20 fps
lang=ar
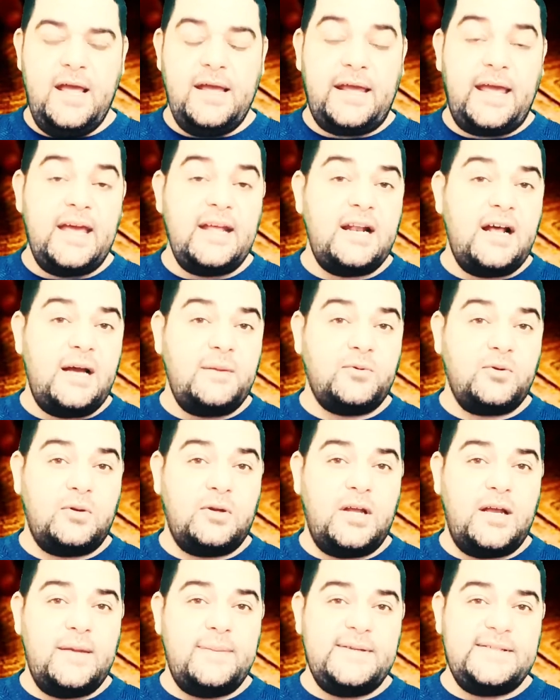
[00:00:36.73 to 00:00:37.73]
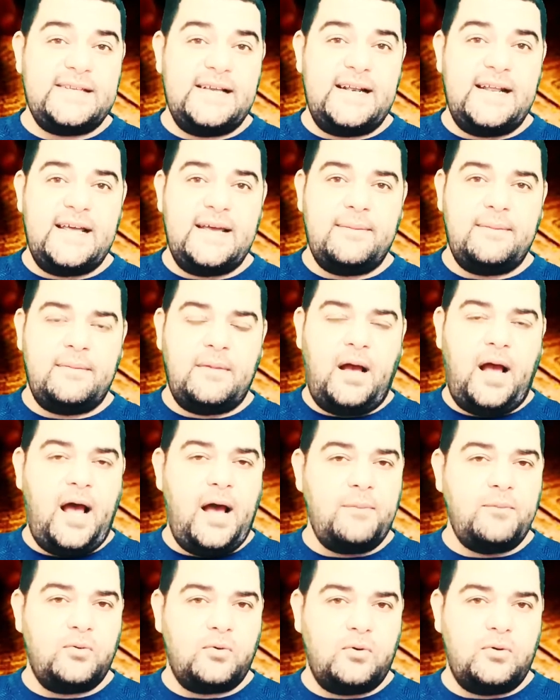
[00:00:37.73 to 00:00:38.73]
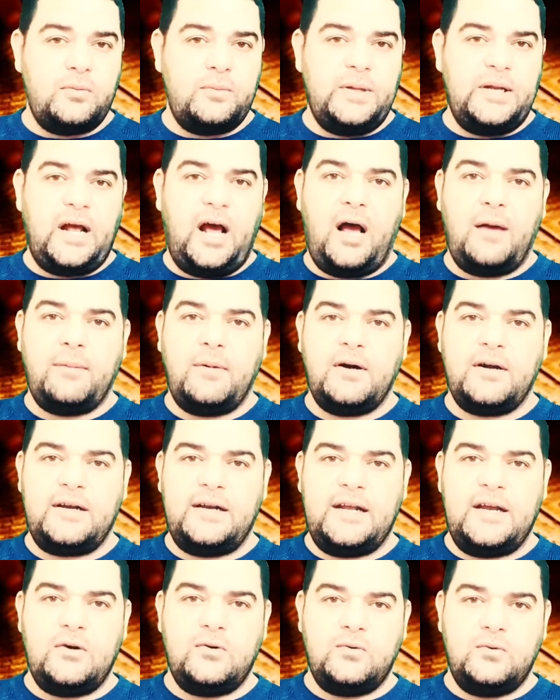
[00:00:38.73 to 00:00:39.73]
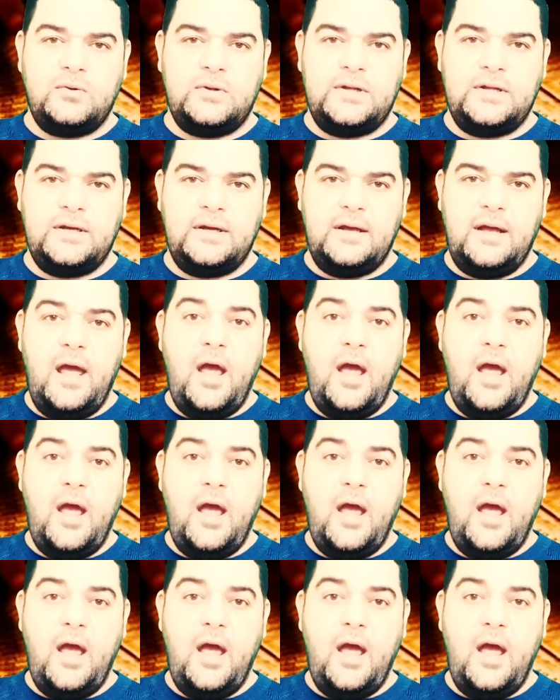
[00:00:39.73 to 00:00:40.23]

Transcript: كان عبد الله بن سلام حبر من أحبار اليهود